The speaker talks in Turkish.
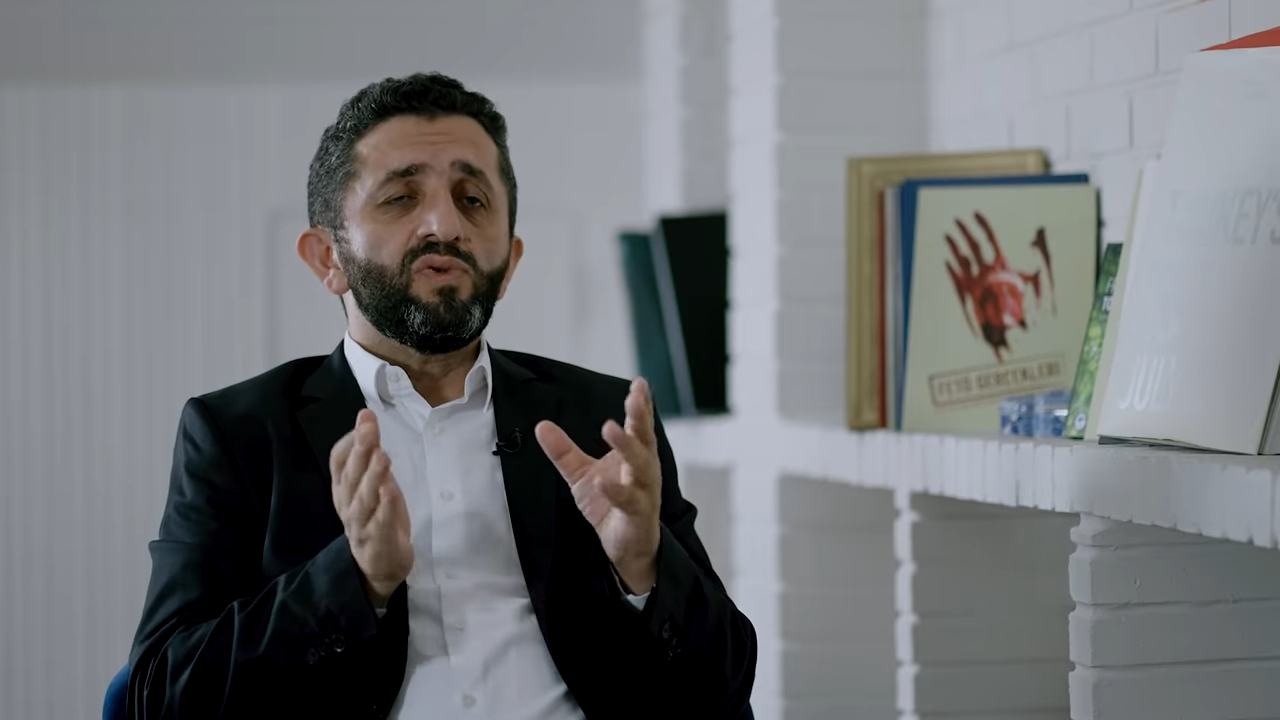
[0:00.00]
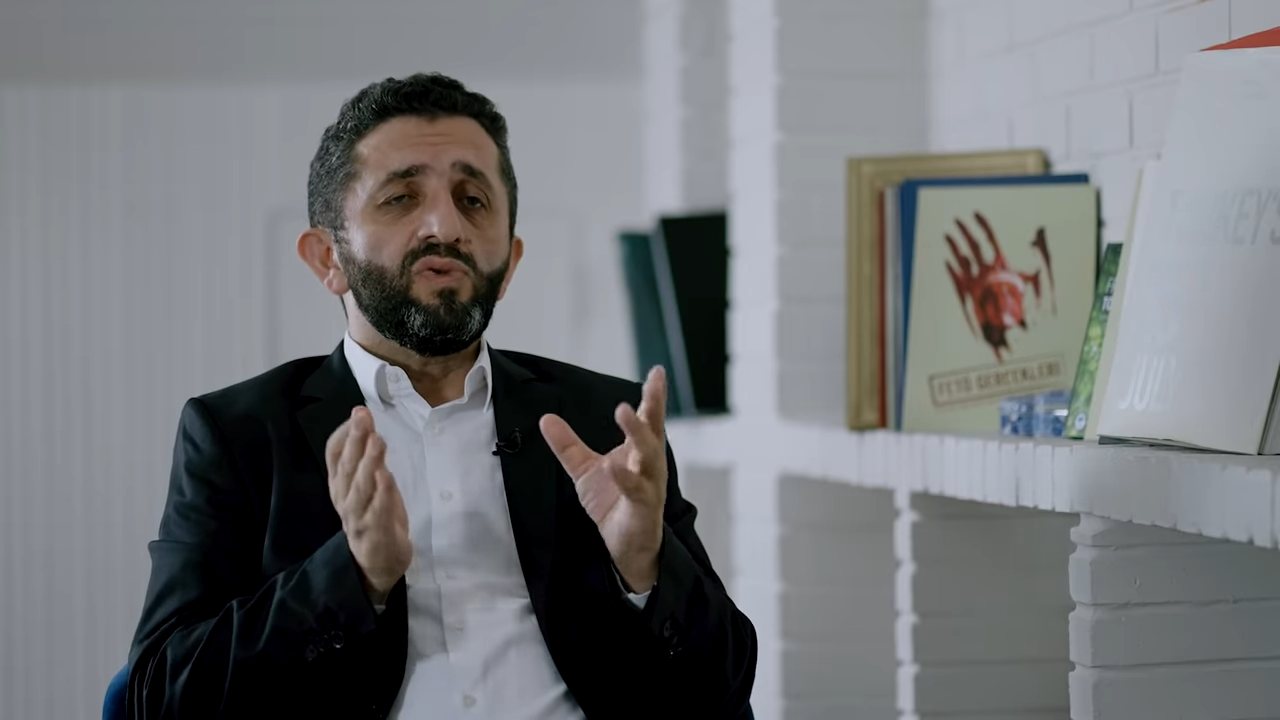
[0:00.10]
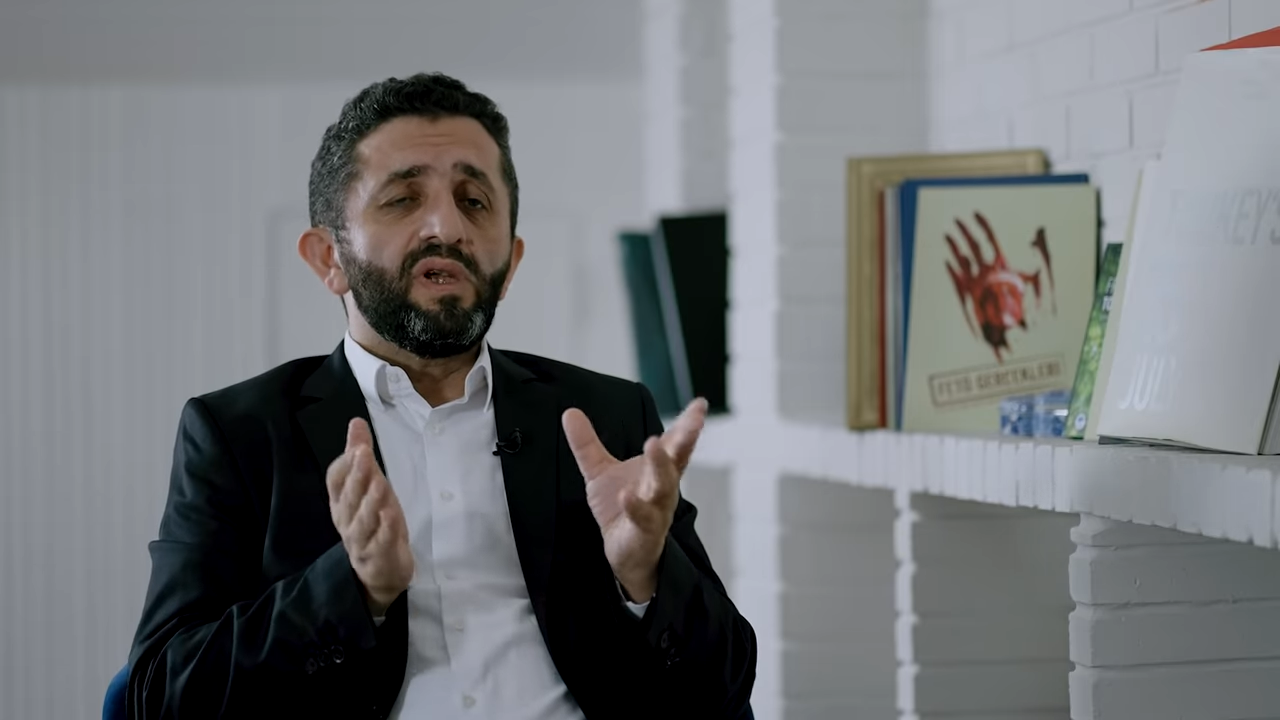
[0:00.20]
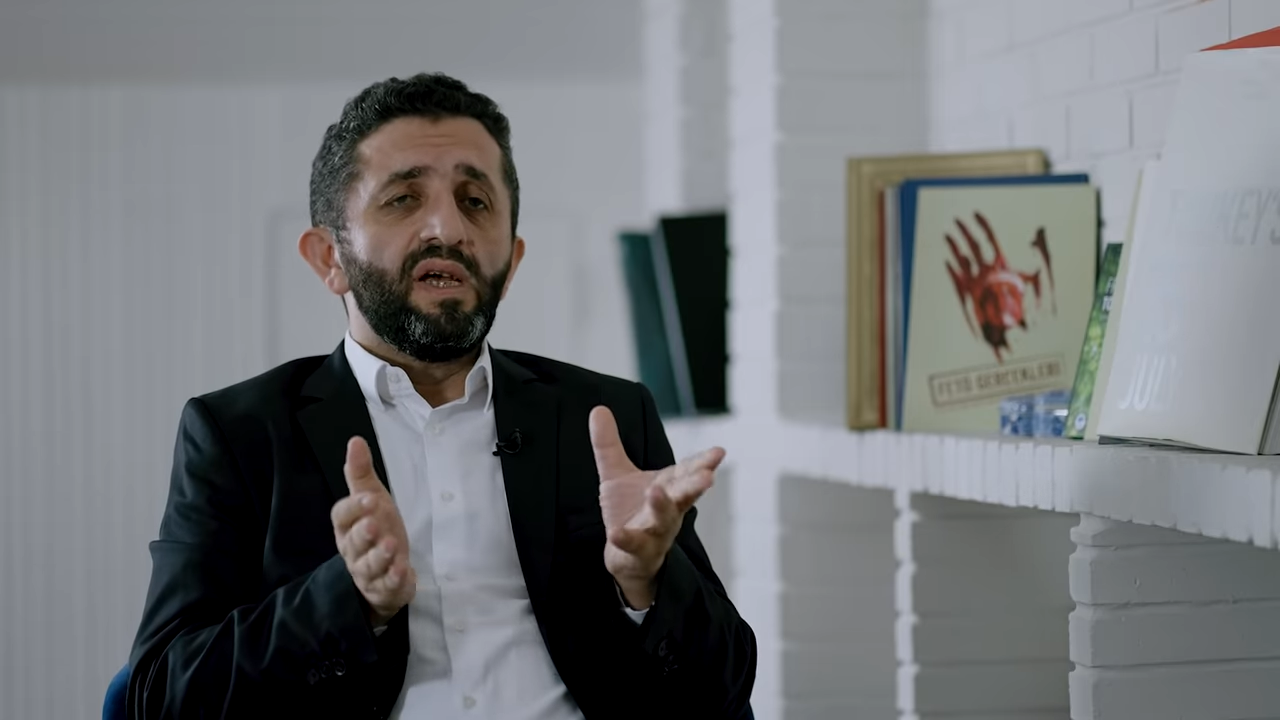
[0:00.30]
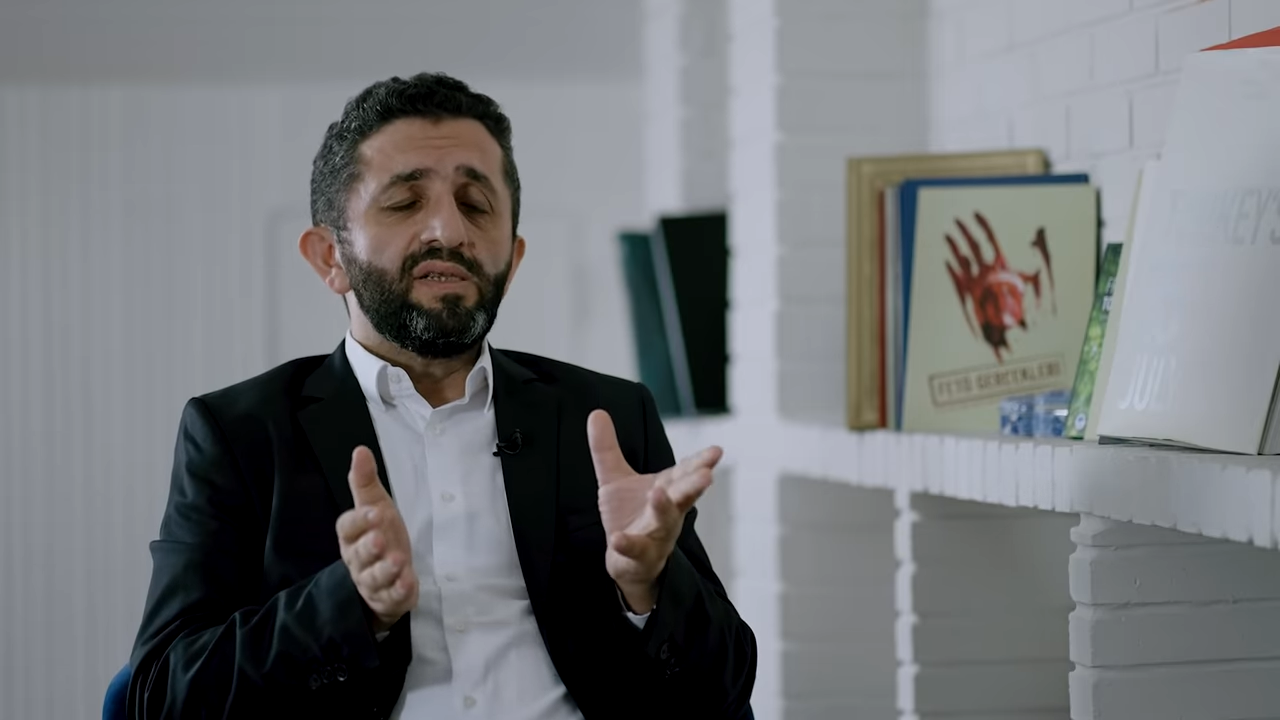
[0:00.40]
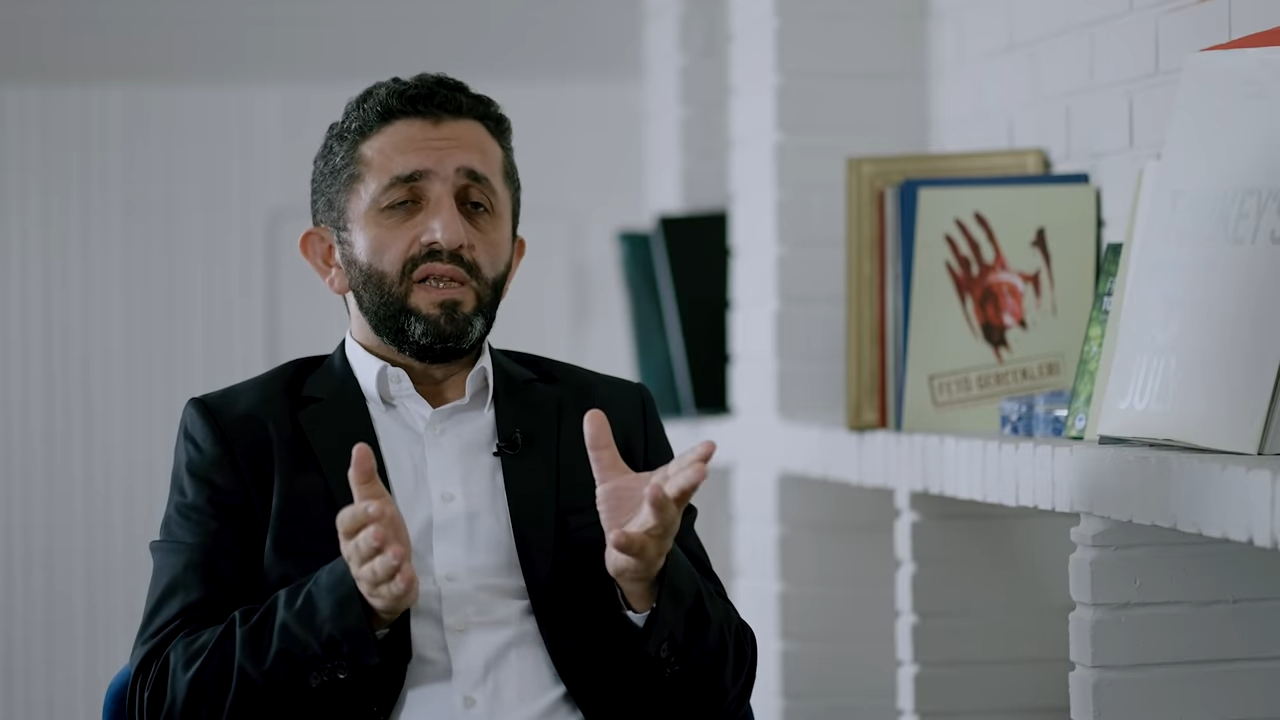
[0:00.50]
suikast